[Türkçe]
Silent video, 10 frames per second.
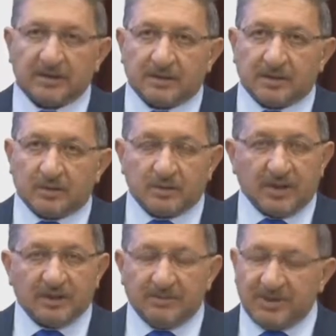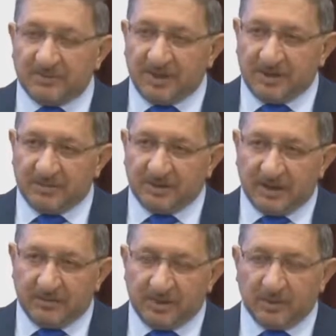Şu anda bizim
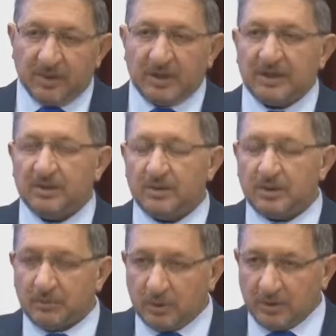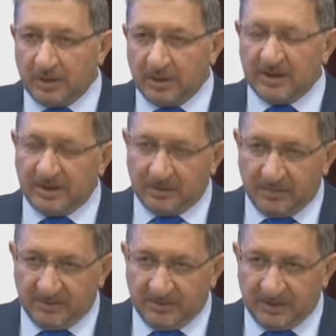tespitlerimize göre 223 tane
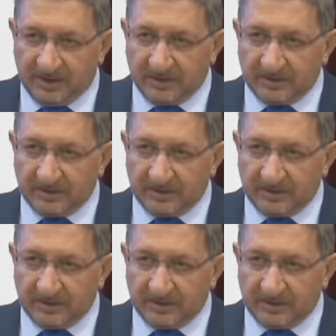işletmemiz var.